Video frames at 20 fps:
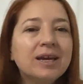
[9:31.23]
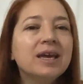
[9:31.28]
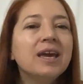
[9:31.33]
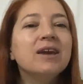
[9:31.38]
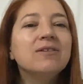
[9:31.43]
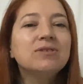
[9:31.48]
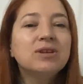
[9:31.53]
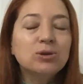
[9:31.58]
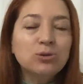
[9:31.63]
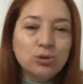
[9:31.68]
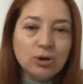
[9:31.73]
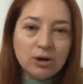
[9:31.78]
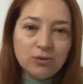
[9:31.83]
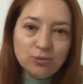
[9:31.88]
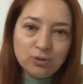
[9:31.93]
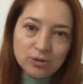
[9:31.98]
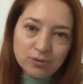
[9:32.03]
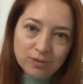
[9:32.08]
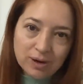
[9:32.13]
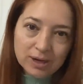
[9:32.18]
Evde
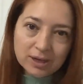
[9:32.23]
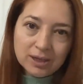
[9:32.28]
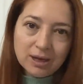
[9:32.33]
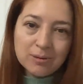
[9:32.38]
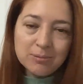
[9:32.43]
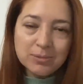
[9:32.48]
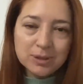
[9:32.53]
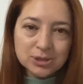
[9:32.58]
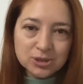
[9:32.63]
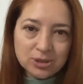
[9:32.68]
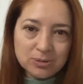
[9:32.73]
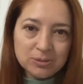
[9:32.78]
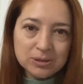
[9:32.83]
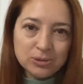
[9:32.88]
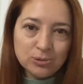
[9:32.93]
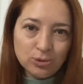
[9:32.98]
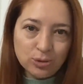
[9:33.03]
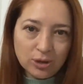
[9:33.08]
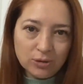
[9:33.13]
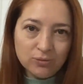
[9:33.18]
kuaför varken başka
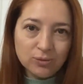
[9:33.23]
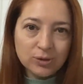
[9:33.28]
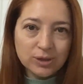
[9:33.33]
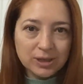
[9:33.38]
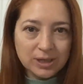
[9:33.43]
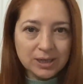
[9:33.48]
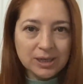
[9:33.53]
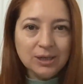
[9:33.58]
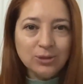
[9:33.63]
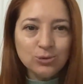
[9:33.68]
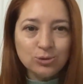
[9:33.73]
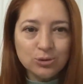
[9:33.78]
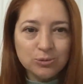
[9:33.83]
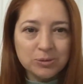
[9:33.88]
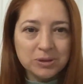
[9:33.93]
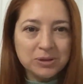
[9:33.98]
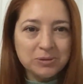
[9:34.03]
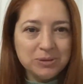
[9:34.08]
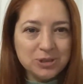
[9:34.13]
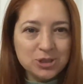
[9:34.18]
bir kuaföre gerek
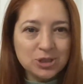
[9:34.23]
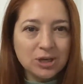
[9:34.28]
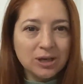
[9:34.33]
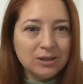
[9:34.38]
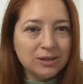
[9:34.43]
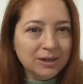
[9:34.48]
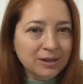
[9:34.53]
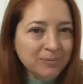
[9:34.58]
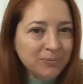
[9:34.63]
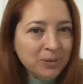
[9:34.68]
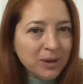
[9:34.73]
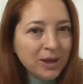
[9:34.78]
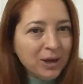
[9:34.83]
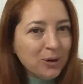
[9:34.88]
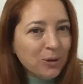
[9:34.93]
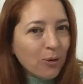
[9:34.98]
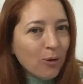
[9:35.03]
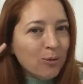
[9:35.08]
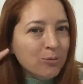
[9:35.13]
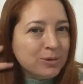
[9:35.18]
duymadım. İnşallah
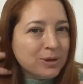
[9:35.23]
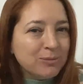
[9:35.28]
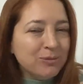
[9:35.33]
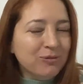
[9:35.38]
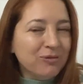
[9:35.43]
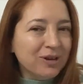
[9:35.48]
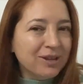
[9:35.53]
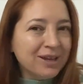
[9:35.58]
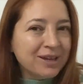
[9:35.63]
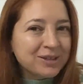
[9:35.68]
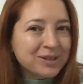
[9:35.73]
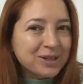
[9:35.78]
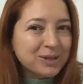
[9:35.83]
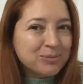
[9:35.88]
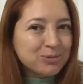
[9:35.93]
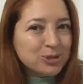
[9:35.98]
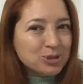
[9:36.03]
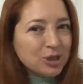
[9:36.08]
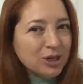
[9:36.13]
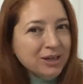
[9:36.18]
ombremi falan da
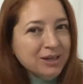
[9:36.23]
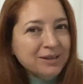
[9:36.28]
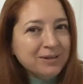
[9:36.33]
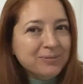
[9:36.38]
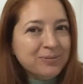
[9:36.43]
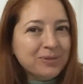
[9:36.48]
yapacak.